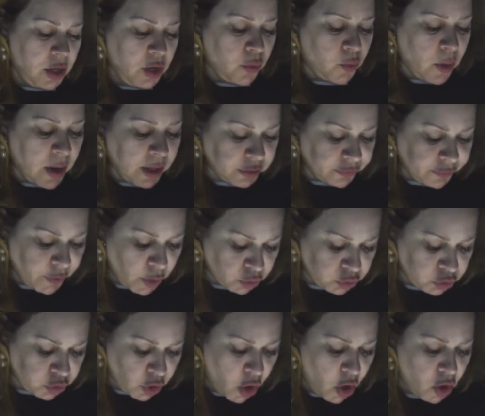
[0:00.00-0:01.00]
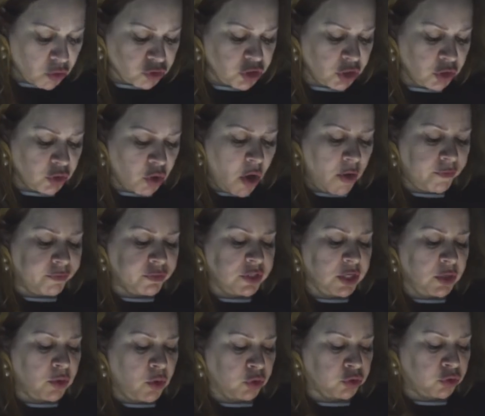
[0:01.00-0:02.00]
Quando voltou, de novo os
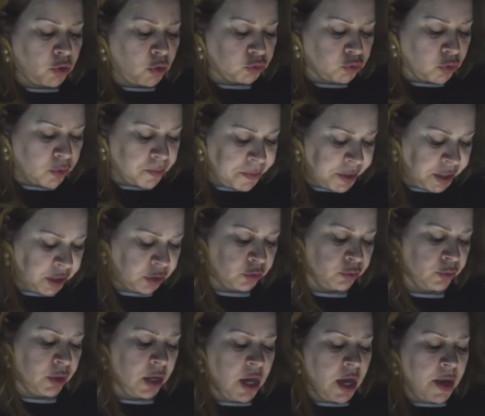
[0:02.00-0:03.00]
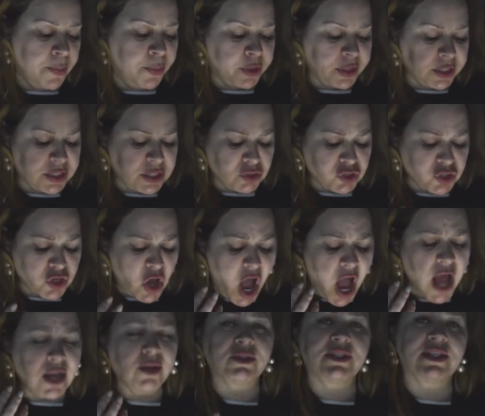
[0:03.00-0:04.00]
encontrou dormindo, porque seus
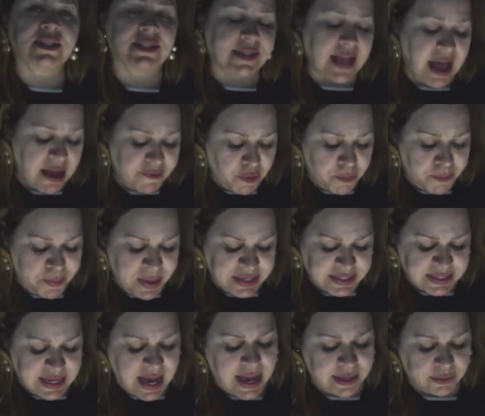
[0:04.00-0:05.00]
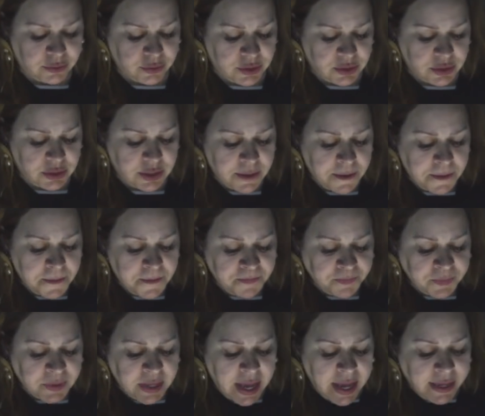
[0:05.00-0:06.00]
olhos estavam pesados.
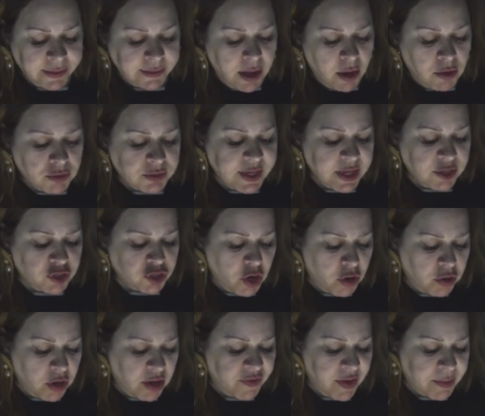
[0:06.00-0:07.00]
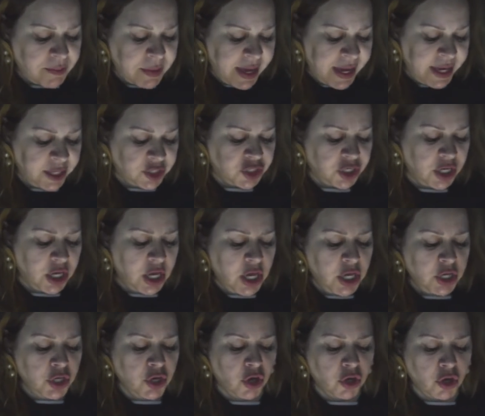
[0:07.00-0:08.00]
Então os deixou novamente
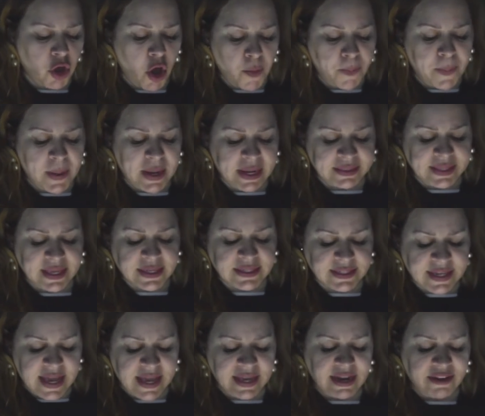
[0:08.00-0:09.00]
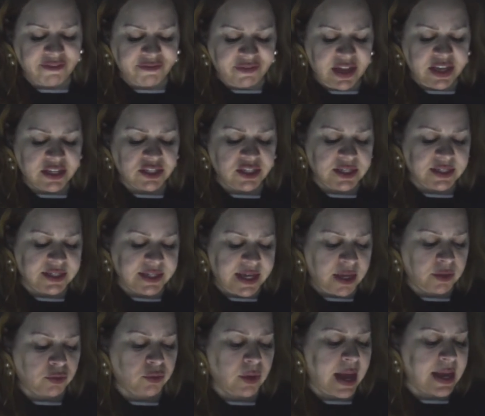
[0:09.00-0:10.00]
e orou pela terceira vez,
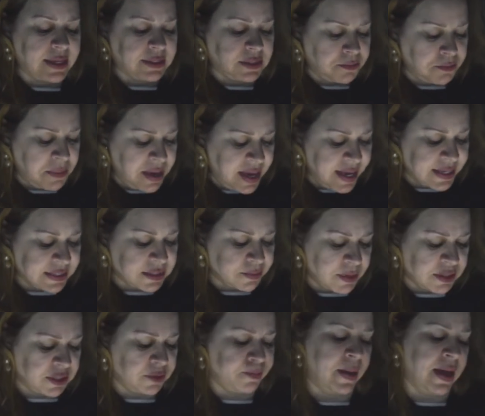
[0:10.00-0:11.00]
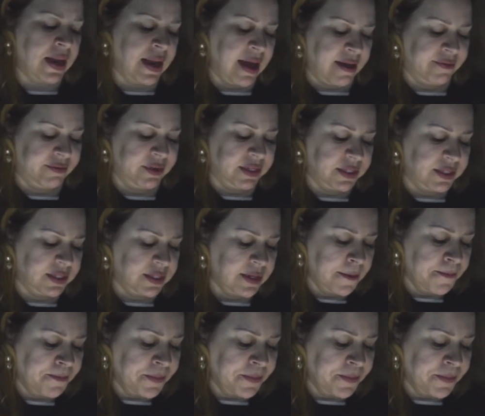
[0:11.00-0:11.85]
dizendo as mesmas palavras.